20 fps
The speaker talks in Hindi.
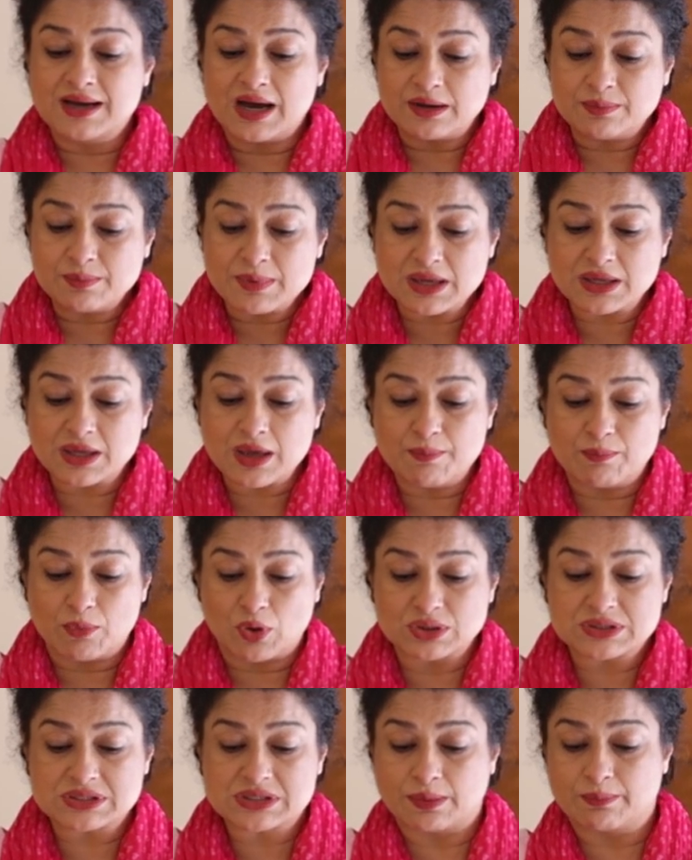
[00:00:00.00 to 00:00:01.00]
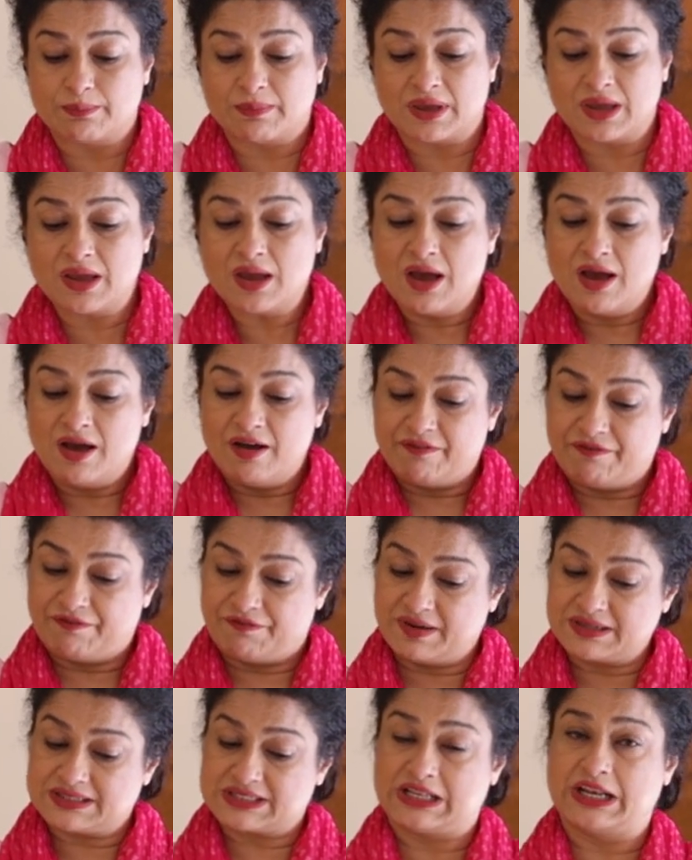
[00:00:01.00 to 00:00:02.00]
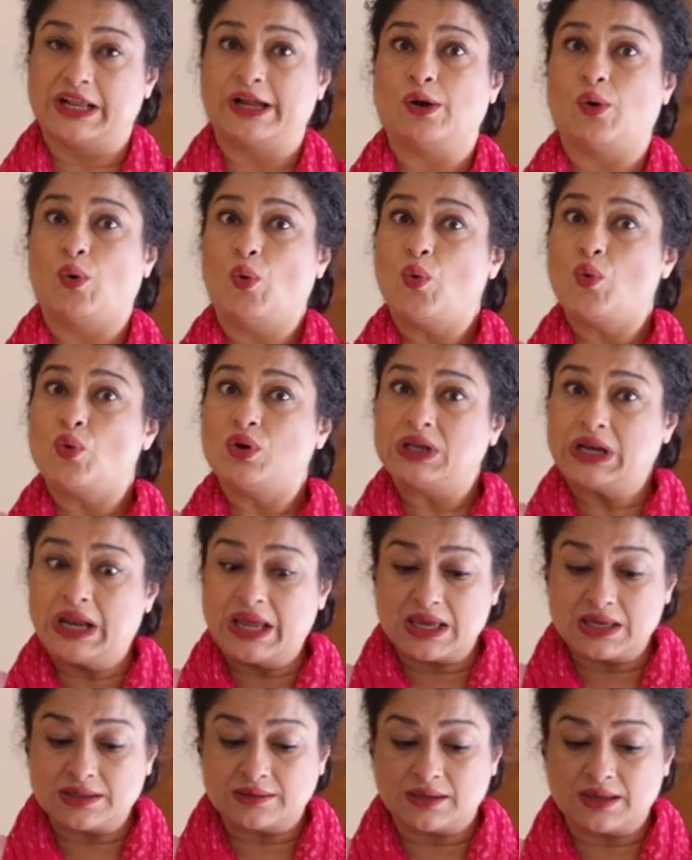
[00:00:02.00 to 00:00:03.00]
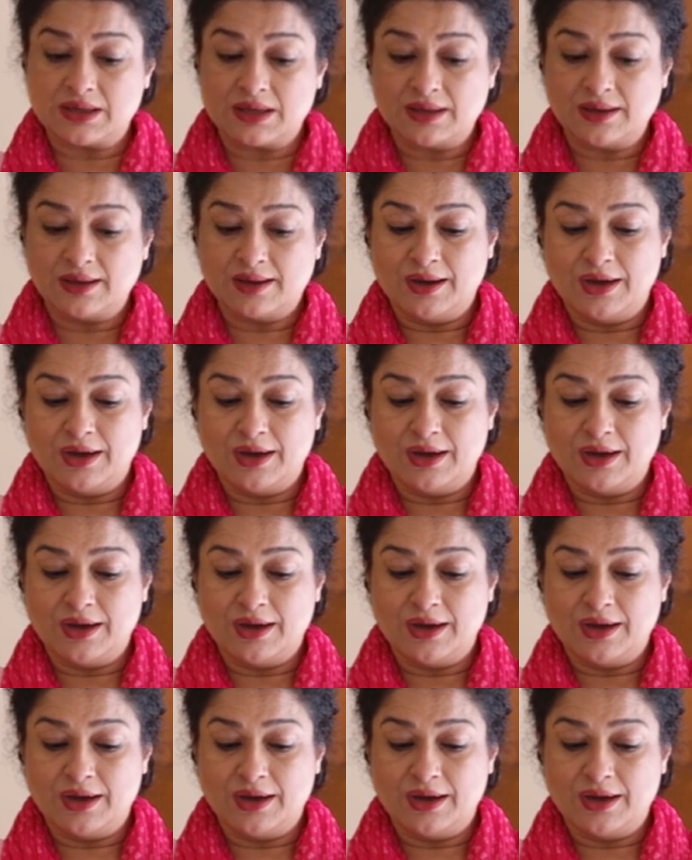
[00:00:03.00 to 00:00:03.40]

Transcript: गर्मी के मौसम में फसलें उग रही थीं